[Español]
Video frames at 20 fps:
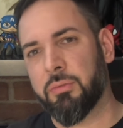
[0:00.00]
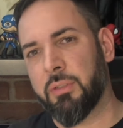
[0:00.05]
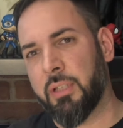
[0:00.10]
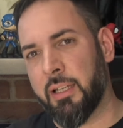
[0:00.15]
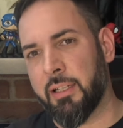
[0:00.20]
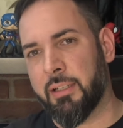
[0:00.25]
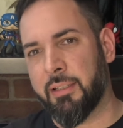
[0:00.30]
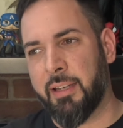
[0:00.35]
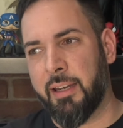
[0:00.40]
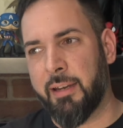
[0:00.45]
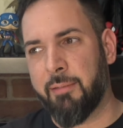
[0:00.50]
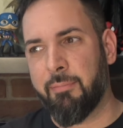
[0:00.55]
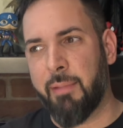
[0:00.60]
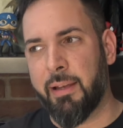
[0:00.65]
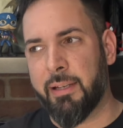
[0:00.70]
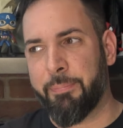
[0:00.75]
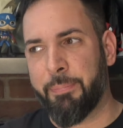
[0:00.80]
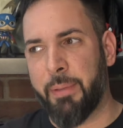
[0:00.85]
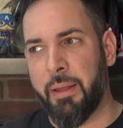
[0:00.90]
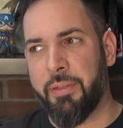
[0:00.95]
O sea, ser
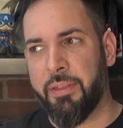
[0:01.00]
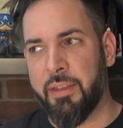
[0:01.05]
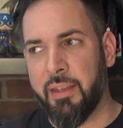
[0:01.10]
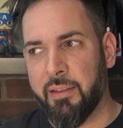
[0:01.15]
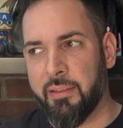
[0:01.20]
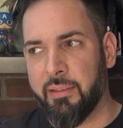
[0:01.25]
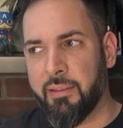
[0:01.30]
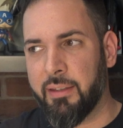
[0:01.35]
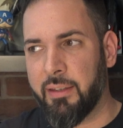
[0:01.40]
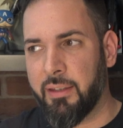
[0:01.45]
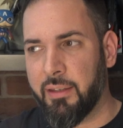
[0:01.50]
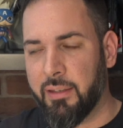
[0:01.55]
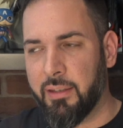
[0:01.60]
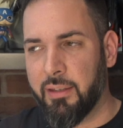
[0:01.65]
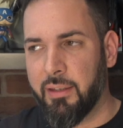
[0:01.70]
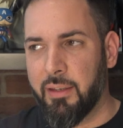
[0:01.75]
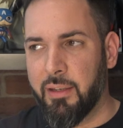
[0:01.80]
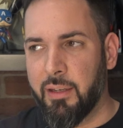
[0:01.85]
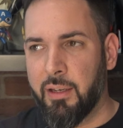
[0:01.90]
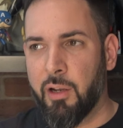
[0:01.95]
más paciente
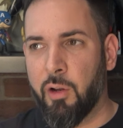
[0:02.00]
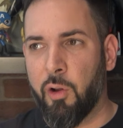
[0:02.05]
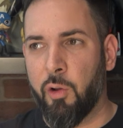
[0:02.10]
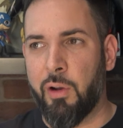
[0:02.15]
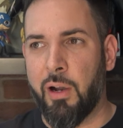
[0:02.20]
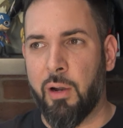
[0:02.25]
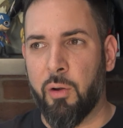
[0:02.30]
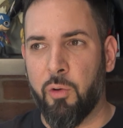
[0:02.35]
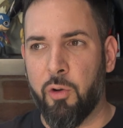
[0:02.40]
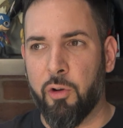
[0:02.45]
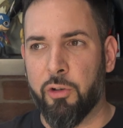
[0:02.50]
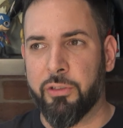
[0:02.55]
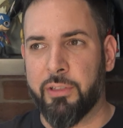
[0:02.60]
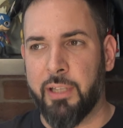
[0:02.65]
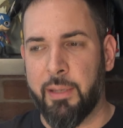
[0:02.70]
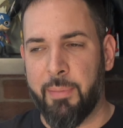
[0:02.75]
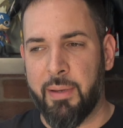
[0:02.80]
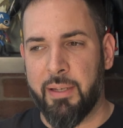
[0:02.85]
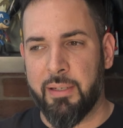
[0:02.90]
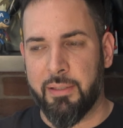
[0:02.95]
con algunos
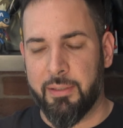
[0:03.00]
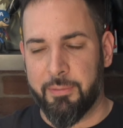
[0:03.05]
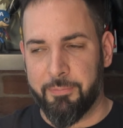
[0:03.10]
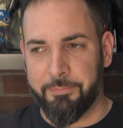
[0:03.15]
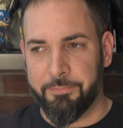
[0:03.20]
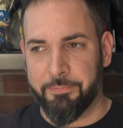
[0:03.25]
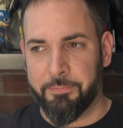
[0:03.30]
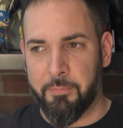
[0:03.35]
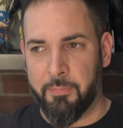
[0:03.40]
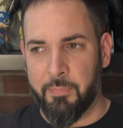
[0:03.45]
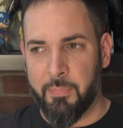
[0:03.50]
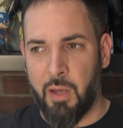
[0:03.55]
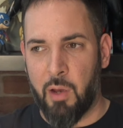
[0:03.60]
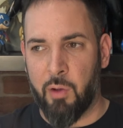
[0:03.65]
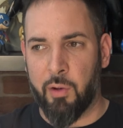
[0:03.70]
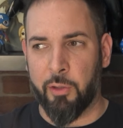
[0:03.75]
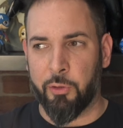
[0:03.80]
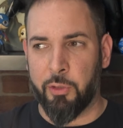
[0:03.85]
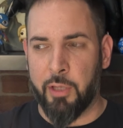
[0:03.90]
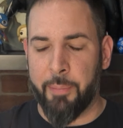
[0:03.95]
temas,
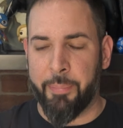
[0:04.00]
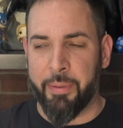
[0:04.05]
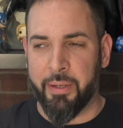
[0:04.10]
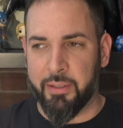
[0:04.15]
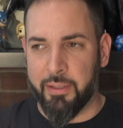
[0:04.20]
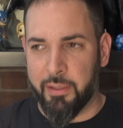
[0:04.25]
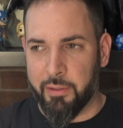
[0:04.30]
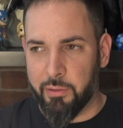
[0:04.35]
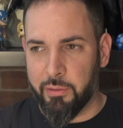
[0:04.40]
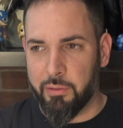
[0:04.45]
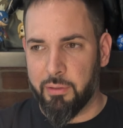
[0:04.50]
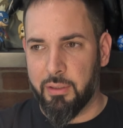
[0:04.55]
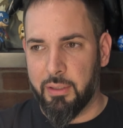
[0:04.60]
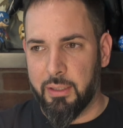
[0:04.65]
aunque estoy aprendiendo,